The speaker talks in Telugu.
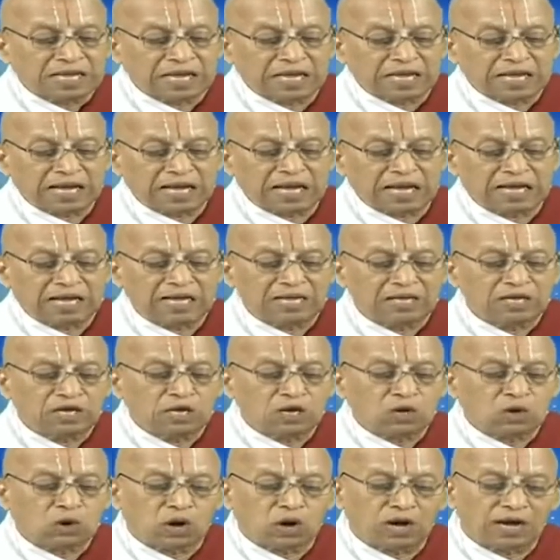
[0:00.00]
ఇంకా
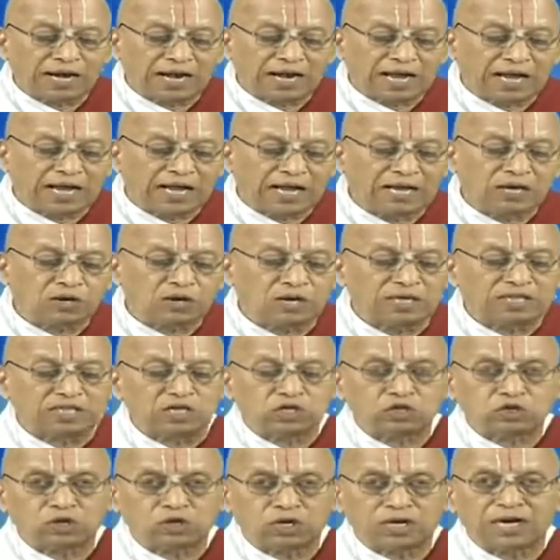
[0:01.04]
కొండ
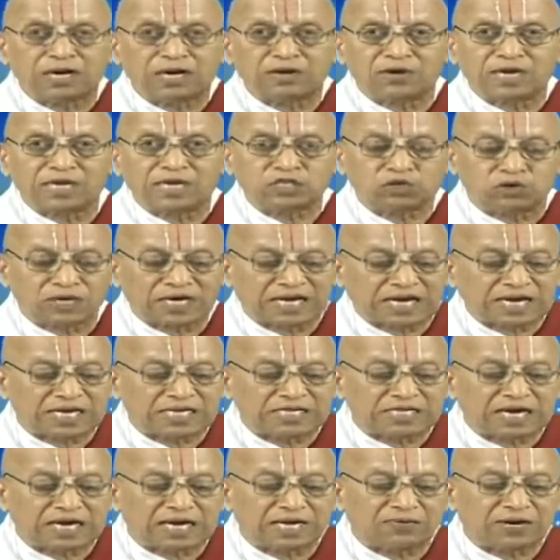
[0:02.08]
తీసుకున్నటువంటి
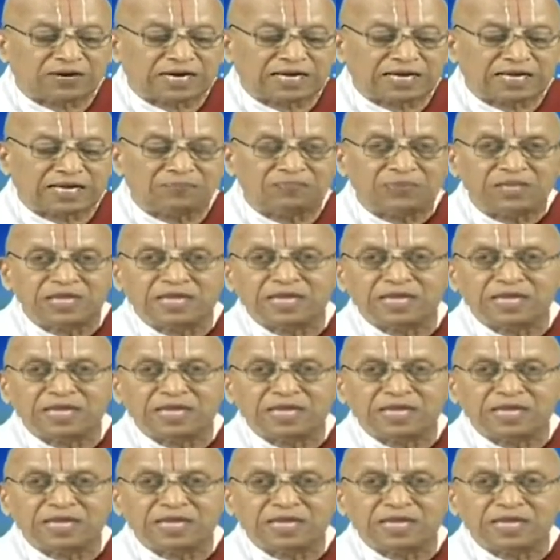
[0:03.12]
స్వీకరించినటువంటి